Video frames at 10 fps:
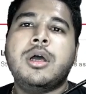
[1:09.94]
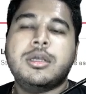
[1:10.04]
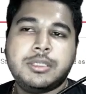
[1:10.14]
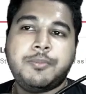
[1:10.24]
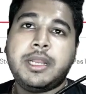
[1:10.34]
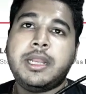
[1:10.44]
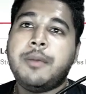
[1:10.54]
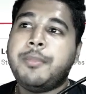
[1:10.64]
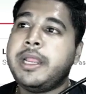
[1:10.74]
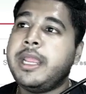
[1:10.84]
सिप्ला ने यहाँ
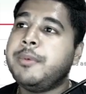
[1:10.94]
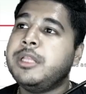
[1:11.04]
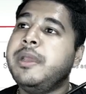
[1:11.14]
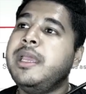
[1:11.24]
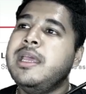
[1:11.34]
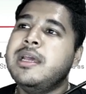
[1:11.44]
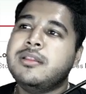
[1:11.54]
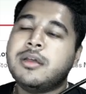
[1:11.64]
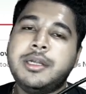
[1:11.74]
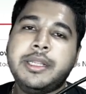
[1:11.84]
पर एक मंथ में
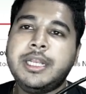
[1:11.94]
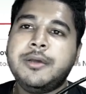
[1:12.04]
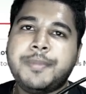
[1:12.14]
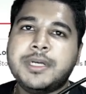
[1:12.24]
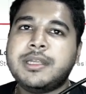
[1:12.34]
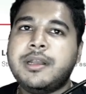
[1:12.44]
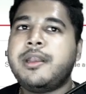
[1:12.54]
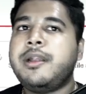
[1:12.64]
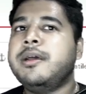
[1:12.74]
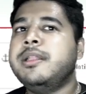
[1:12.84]
13 परसेंट
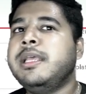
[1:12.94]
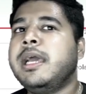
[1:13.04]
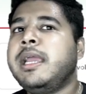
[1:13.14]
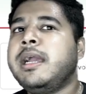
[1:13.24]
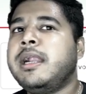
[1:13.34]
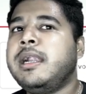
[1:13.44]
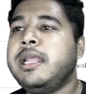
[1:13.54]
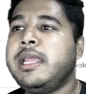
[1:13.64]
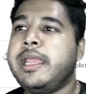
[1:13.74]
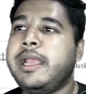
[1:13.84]
रिटर्न दिया है करंटली
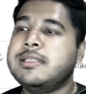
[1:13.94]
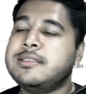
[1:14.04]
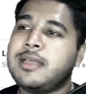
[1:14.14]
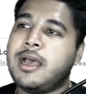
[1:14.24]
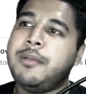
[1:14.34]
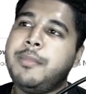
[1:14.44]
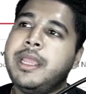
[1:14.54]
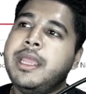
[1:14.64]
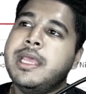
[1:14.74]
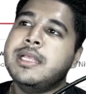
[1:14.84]
एक साल में
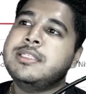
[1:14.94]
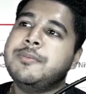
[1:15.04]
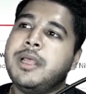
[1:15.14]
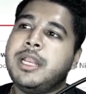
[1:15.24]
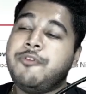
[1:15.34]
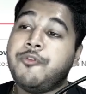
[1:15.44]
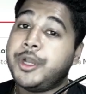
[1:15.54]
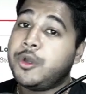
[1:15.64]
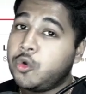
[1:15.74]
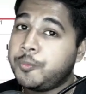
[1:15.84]
सिप्ला ने
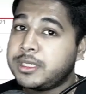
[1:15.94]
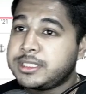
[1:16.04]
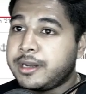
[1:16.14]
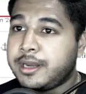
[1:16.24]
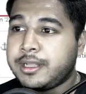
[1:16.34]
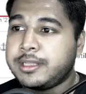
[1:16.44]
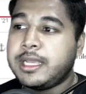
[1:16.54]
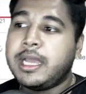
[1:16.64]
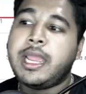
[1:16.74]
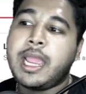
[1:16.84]
52 परसेंट रिटर्न दिया
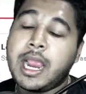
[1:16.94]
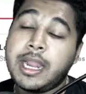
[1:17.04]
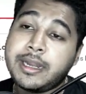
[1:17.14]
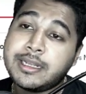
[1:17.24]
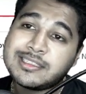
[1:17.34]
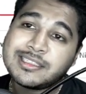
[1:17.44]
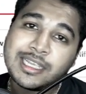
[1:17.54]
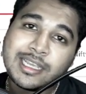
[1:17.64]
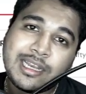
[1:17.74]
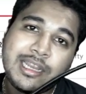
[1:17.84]
है एंड इट इज़
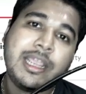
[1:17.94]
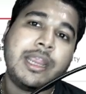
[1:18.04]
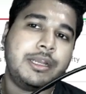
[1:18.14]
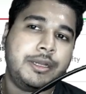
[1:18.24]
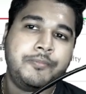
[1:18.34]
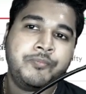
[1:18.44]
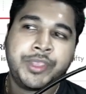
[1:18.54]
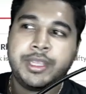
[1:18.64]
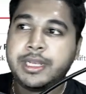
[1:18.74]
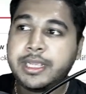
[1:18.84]
सेग्रीगेटेड
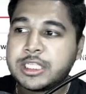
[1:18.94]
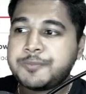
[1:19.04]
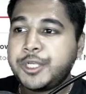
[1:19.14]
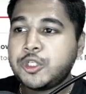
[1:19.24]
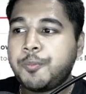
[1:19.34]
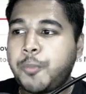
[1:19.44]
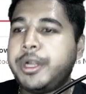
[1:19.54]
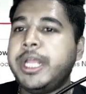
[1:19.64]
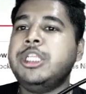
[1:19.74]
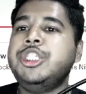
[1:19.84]
यानी इसमें जो
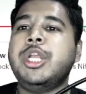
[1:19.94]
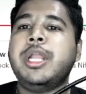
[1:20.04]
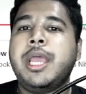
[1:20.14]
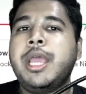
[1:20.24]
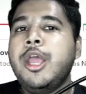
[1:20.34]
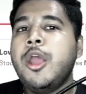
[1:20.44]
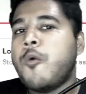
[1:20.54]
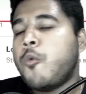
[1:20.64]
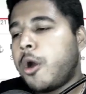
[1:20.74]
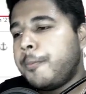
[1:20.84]
पोटेंशियल है
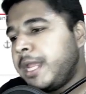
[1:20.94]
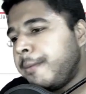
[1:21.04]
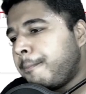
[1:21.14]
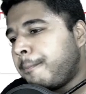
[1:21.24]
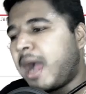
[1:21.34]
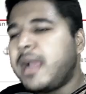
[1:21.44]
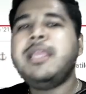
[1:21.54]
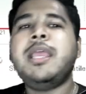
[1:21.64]
वो अभी बाकी